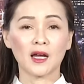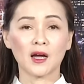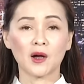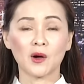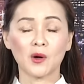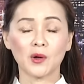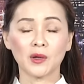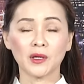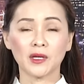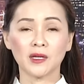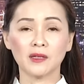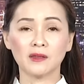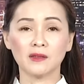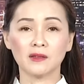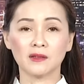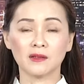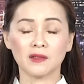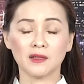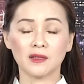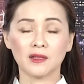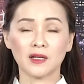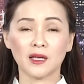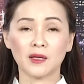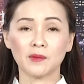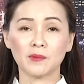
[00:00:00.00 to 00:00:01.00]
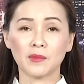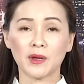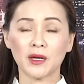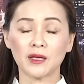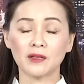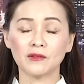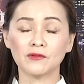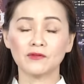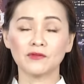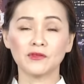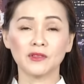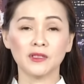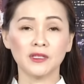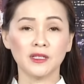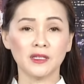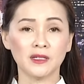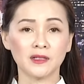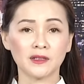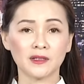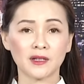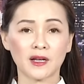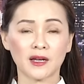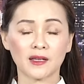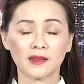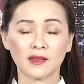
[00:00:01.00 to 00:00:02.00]
là hội nghị thượng đỉnh APEC vừa
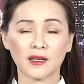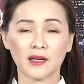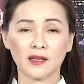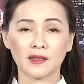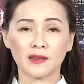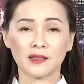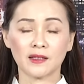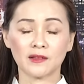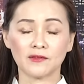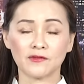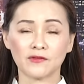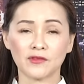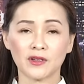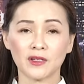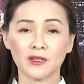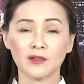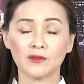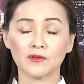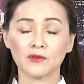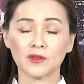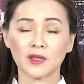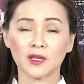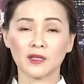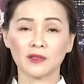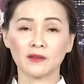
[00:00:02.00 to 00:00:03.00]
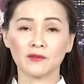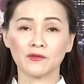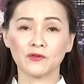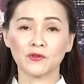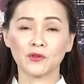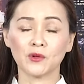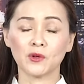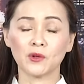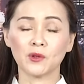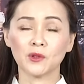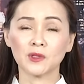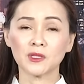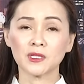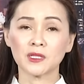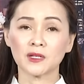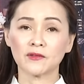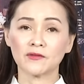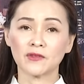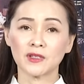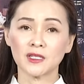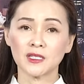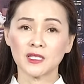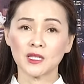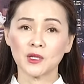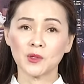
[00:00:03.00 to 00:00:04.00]
diễn ra tại thành phố, thành phố
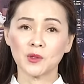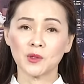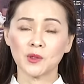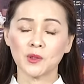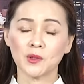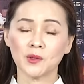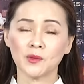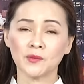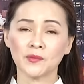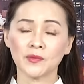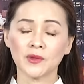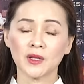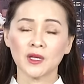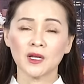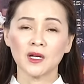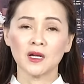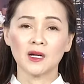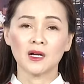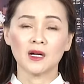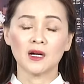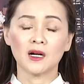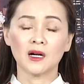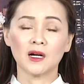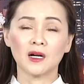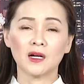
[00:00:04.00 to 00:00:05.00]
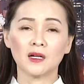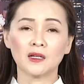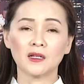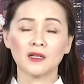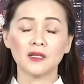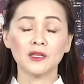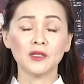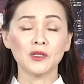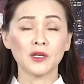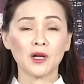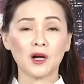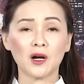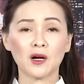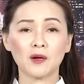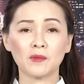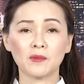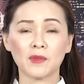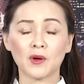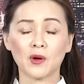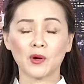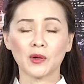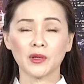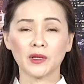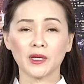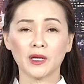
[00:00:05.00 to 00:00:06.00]
San Francisco. À, lý do
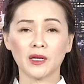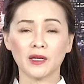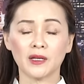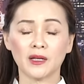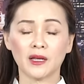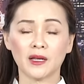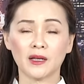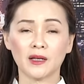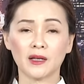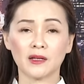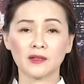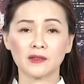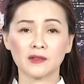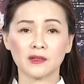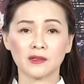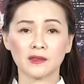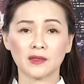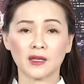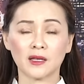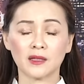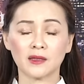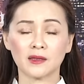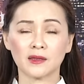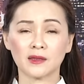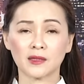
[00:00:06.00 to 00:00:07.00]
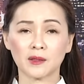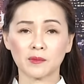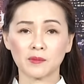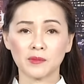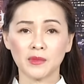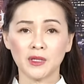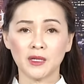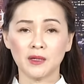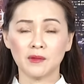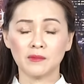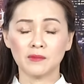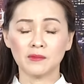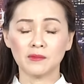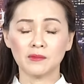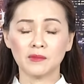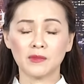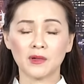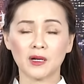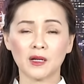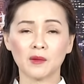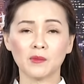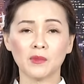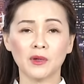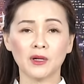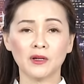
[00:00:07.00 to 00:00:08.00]
mà hội nghị này đã trở thành tâm điểm
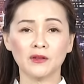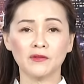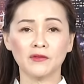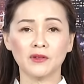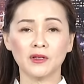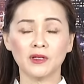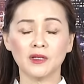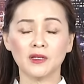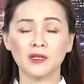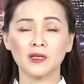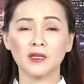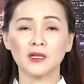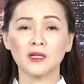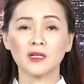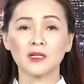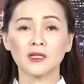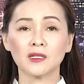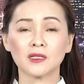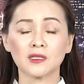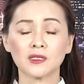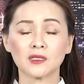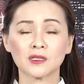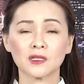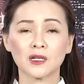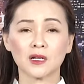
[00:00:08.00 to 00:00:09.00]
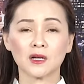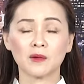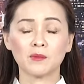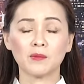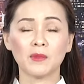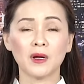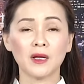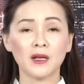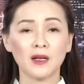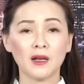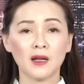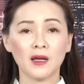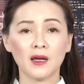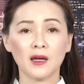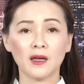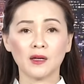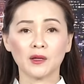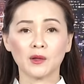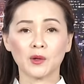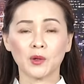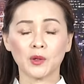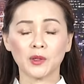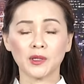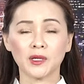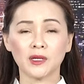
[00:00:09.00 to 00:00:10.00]
là bởi vì à, bên
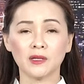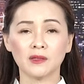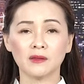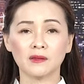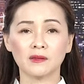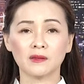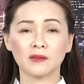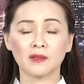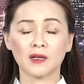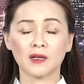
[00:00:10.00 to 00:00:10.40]
lề hội nghị